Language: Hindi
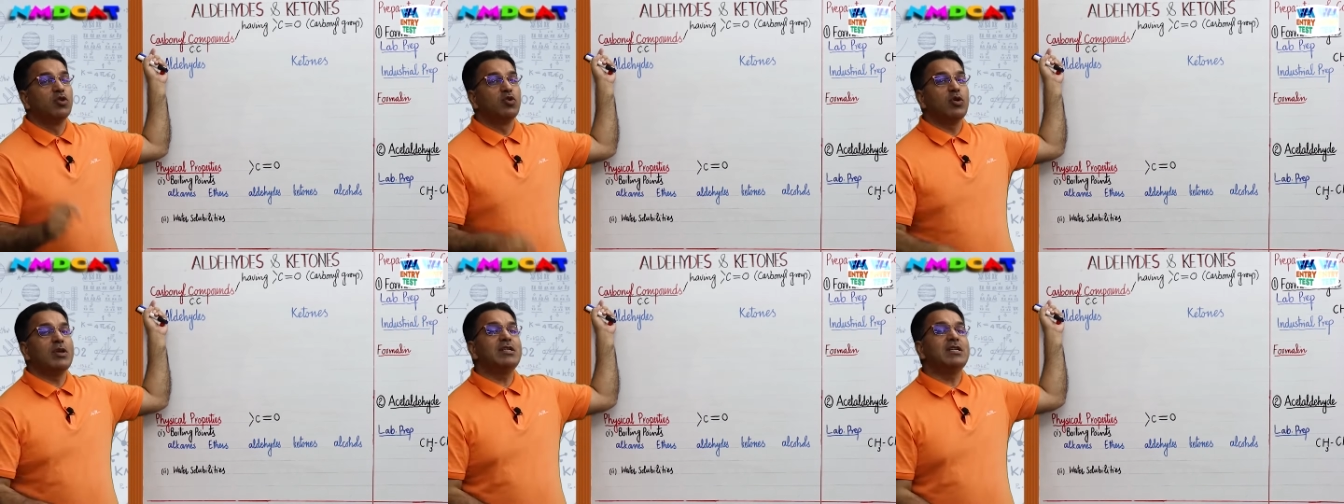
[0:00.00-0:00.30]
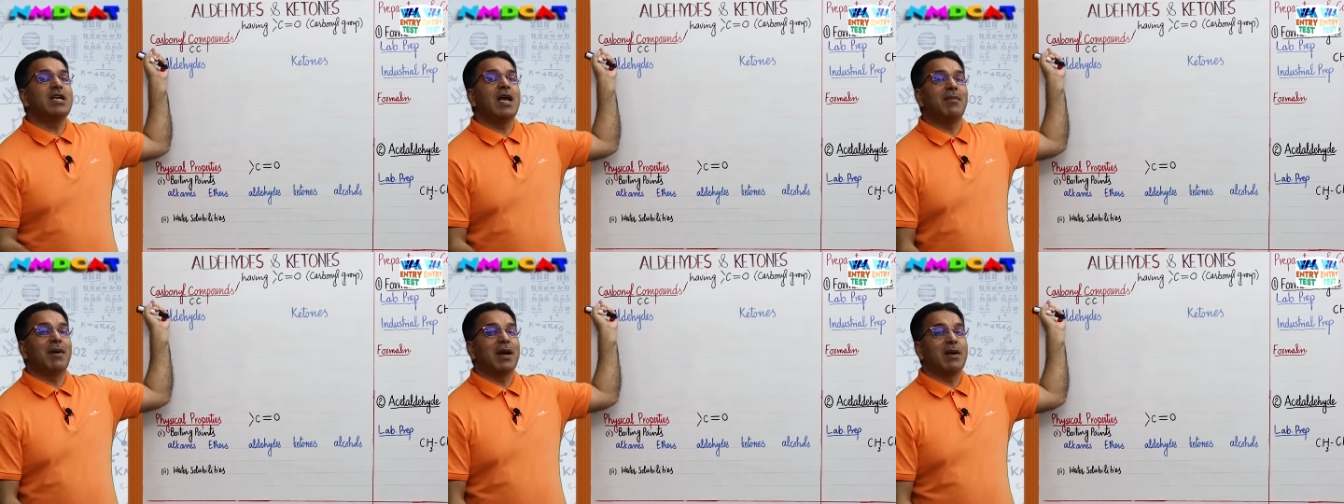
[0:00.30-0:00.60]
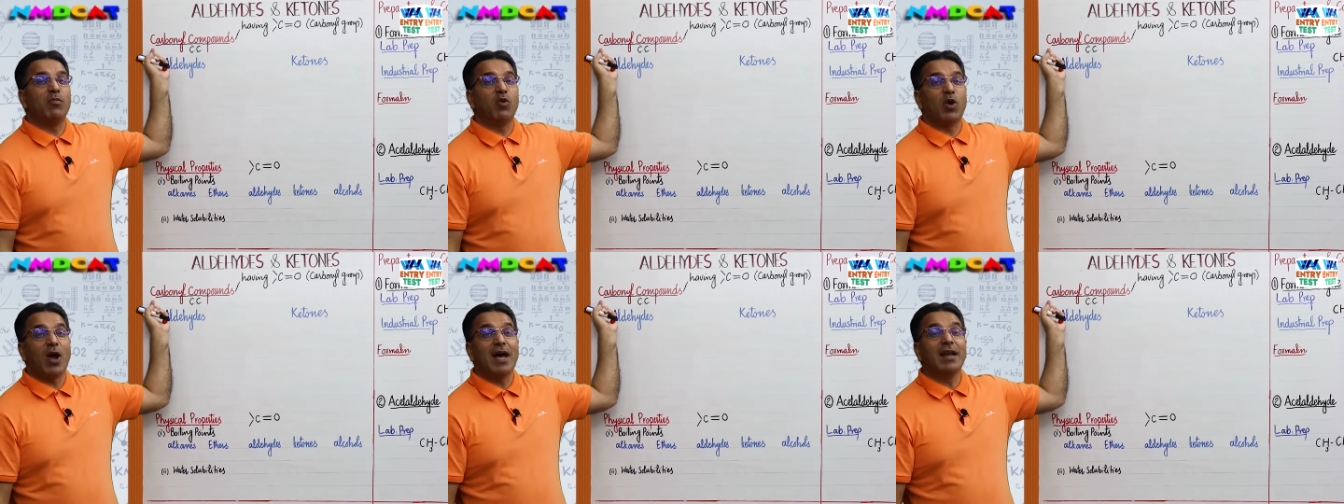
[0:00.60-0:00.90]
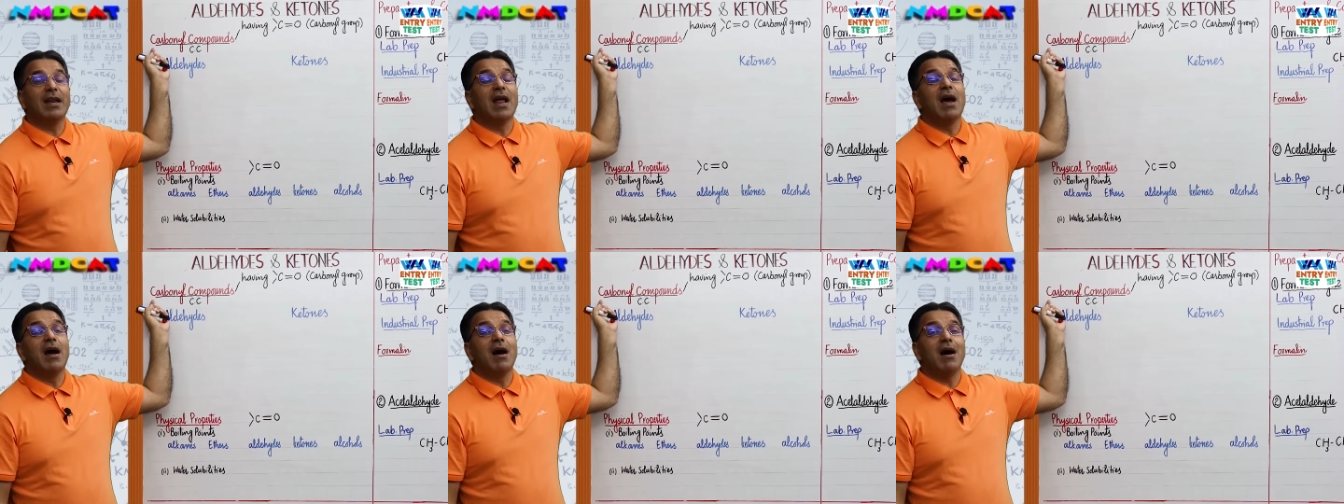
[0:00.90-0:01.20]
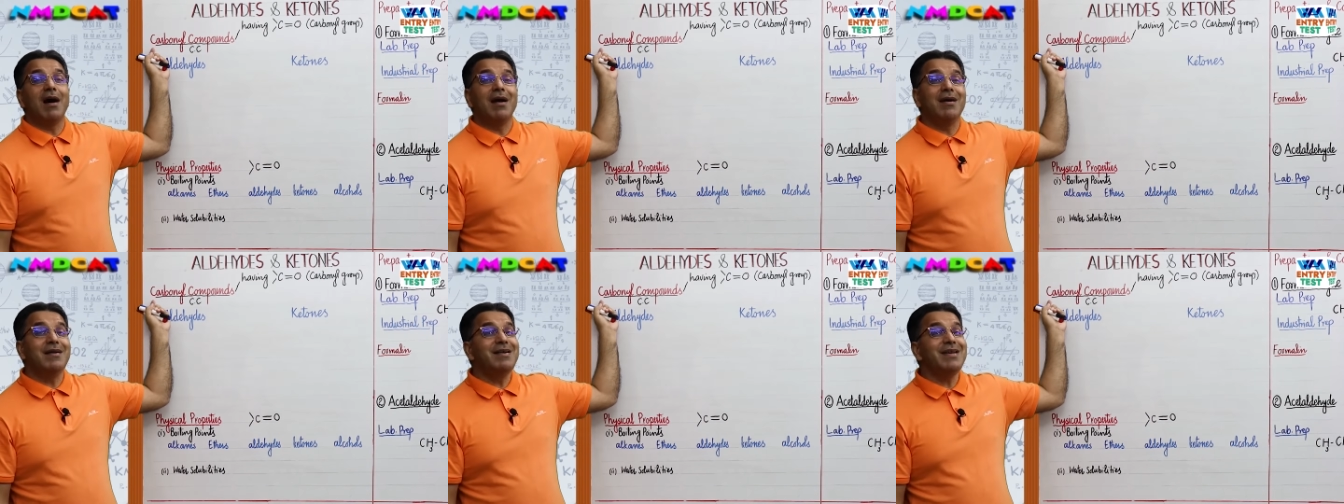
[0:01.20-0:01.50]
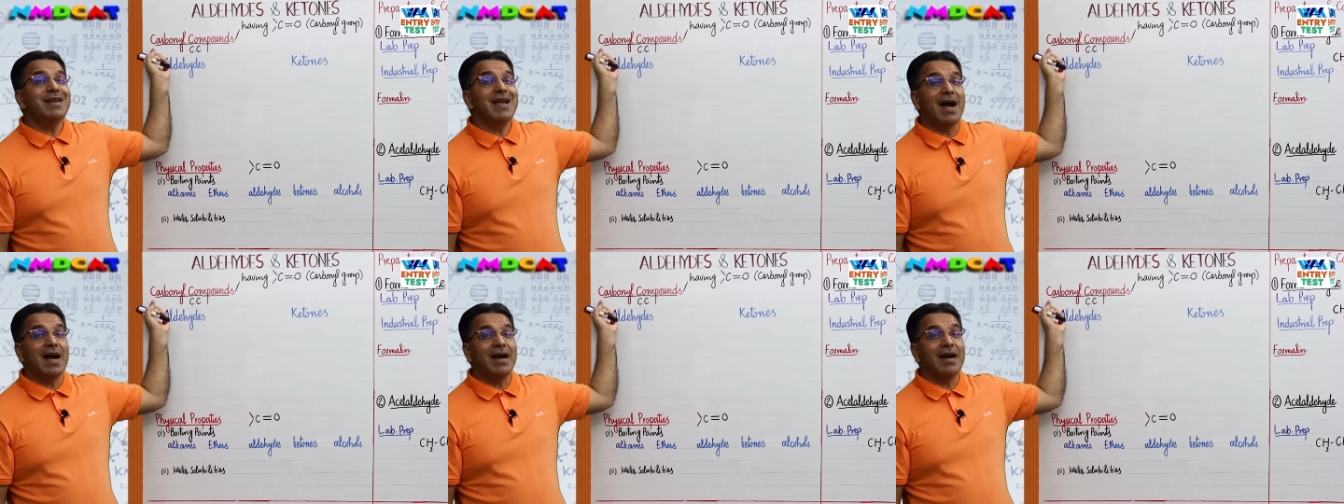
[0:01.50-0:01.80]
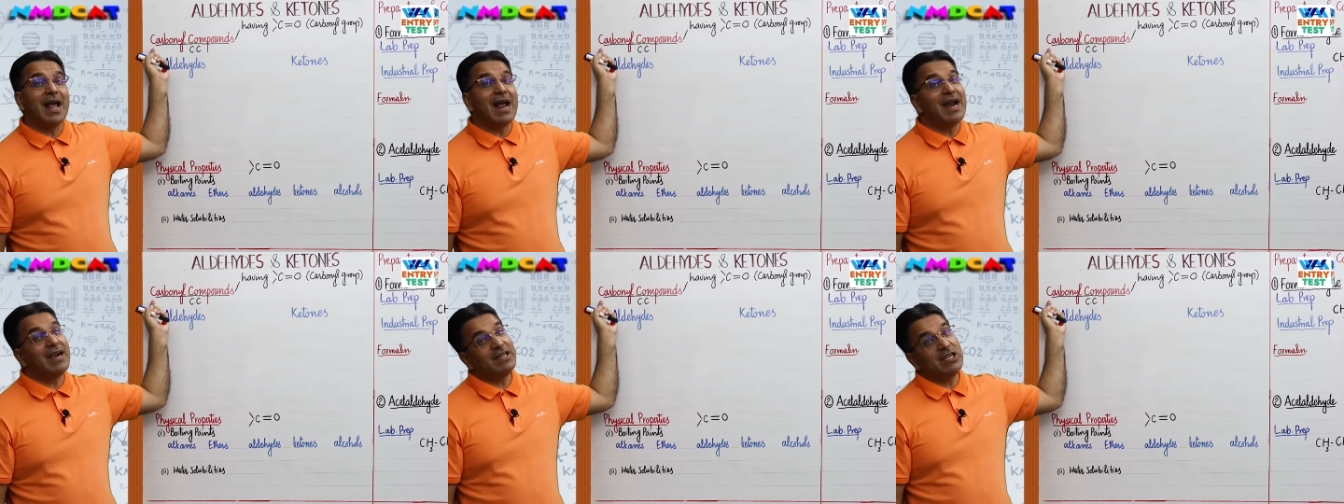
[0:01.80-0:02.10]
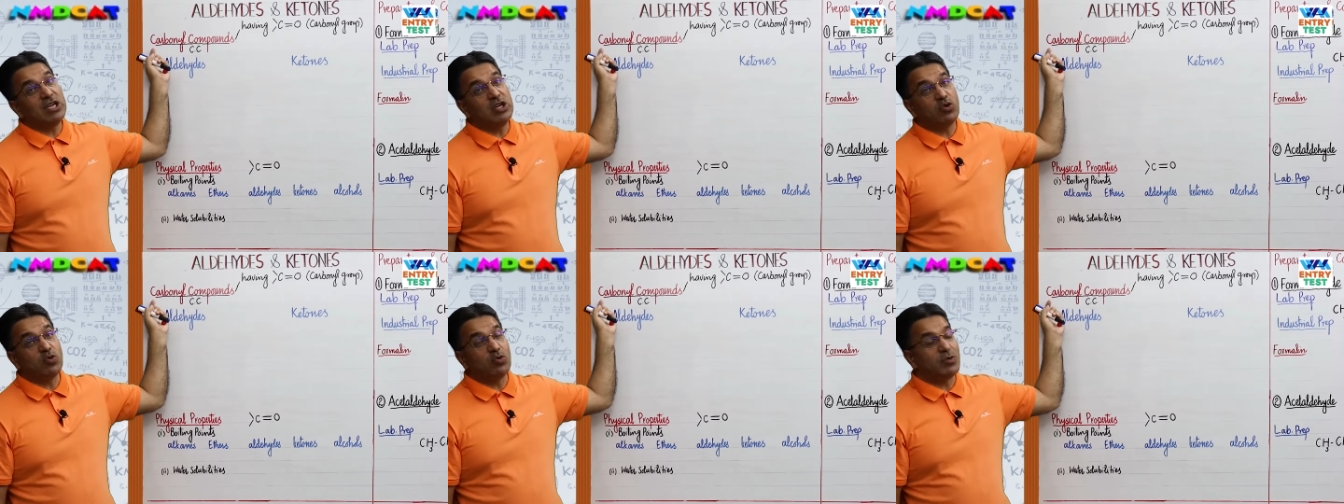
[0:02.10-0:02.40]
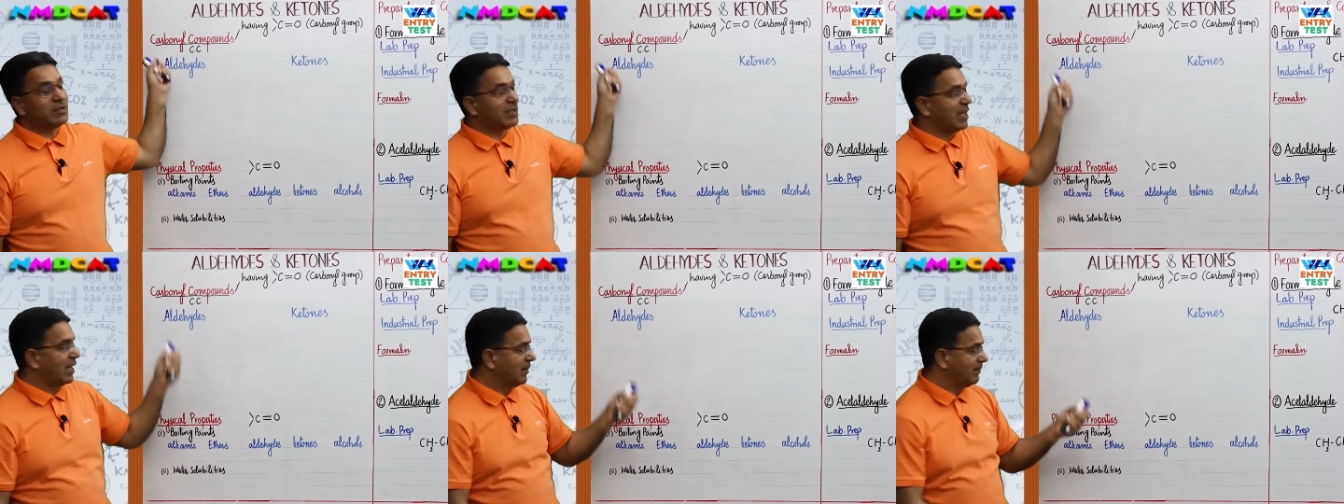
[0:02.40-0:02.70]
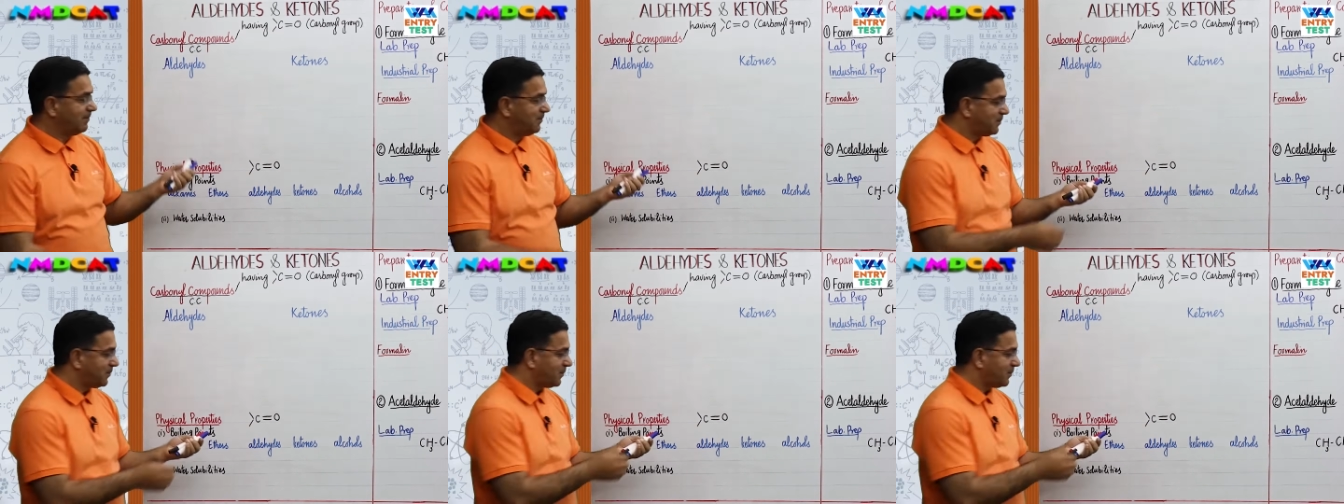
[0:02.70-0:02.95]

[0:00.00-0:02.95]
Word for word: तो इससे हमारी मुराद अल्डीहाइड एंड कीटोन्स है